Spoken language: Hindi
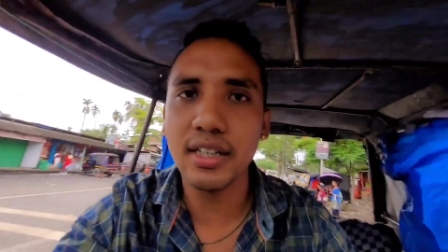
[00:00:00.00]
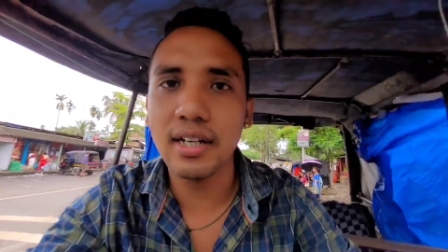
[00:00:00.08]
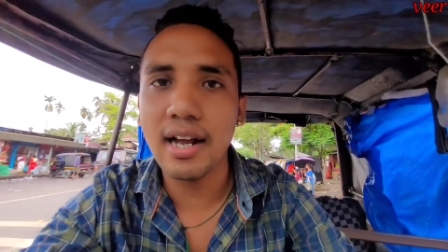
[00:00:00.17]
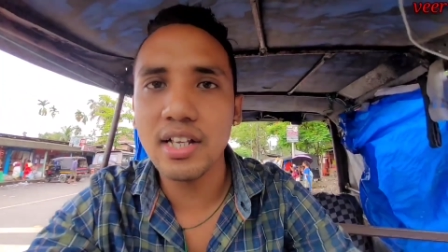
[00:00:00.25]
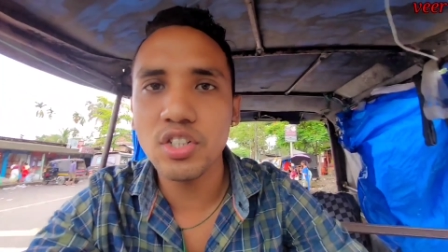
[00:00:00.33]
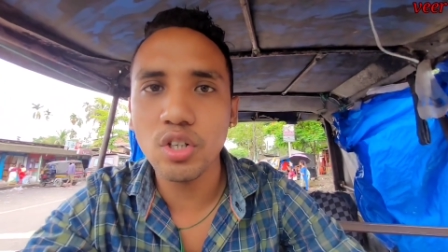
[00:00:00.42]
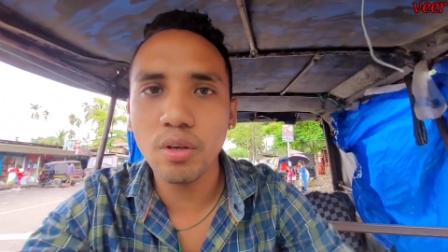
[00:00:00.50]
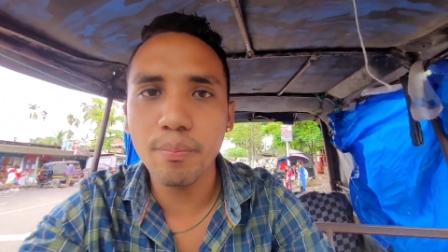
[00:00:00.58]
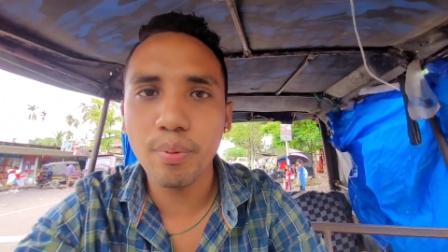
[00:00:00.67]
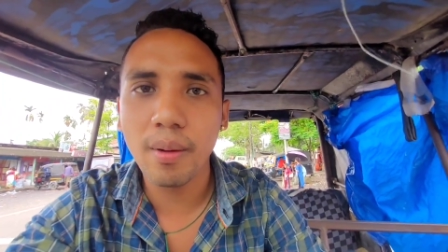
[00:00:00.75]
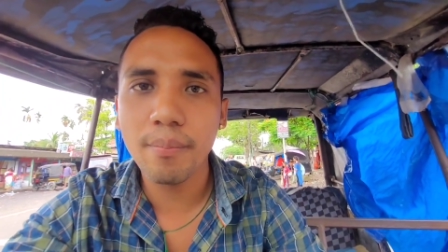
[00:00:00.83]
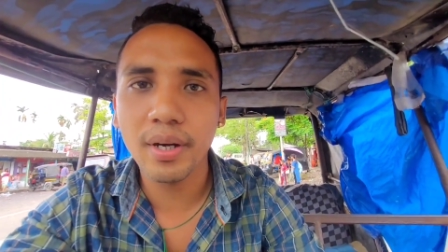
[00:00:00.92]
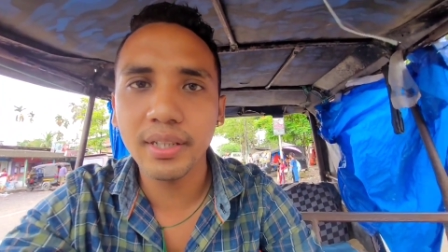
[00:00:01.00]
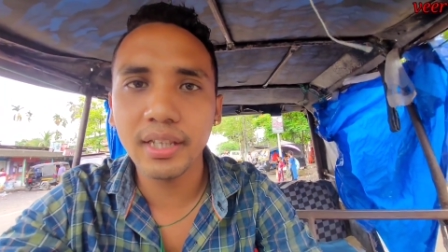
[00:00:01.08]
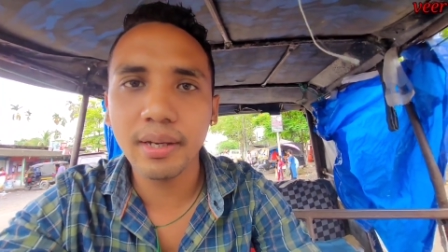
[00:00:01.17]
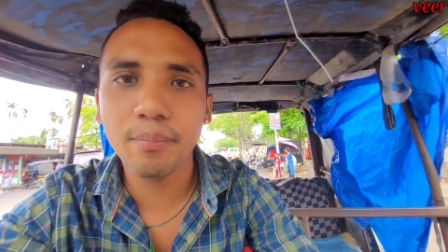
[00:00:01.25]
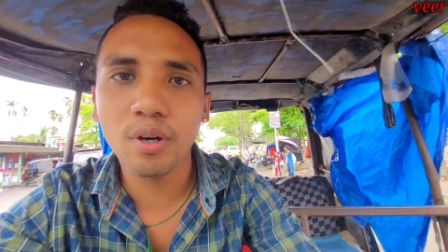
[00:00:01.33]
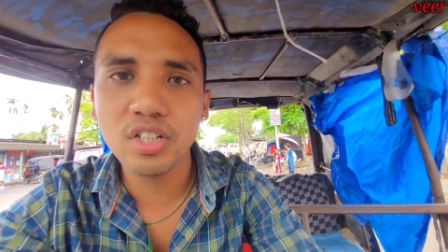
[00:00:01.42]
दरअसल आज जो पूरा
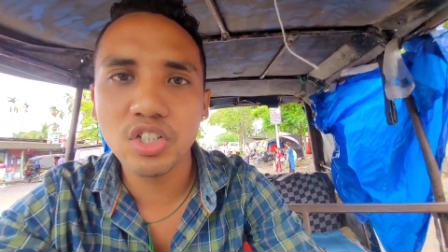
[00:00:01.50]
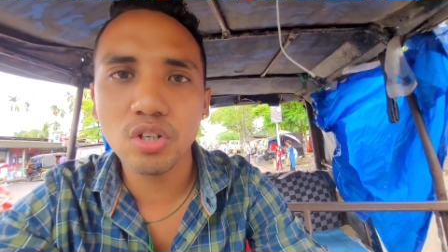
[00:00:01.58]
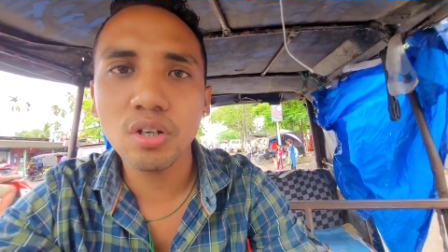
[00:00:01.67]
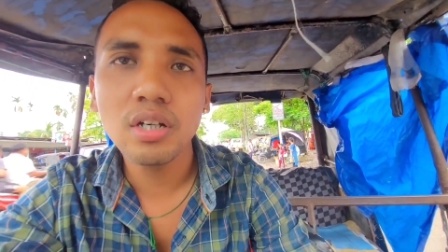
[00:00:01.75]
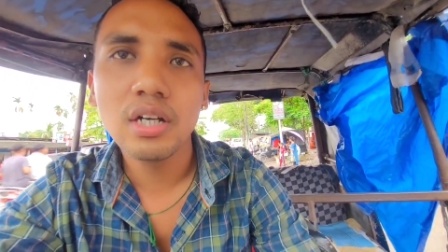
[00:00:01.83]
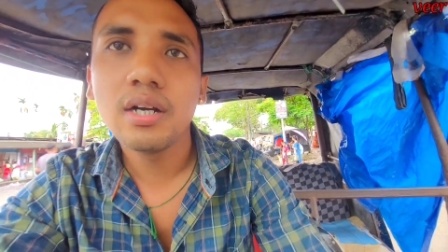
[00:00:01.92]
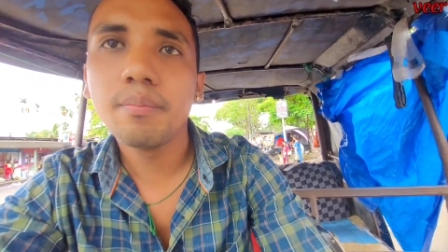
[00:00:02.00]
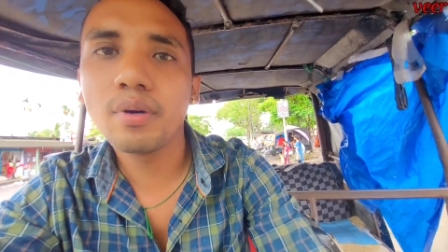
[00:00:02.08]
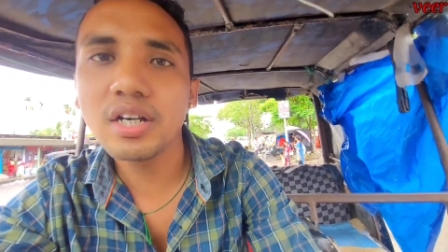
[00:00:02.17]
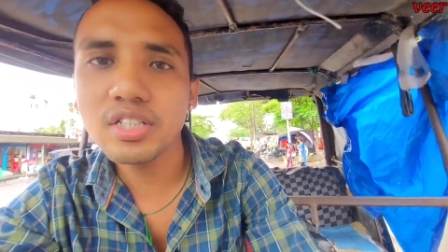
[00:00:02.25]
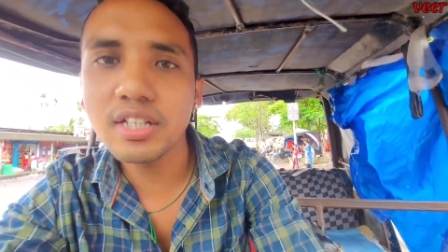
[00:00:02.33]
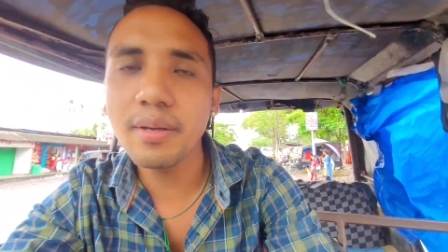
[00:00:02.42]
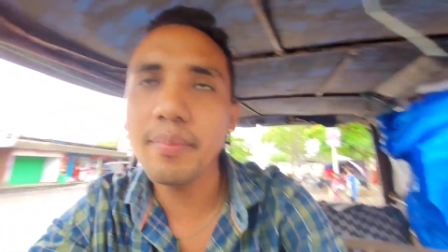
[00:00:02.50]
बंद है बस जो बस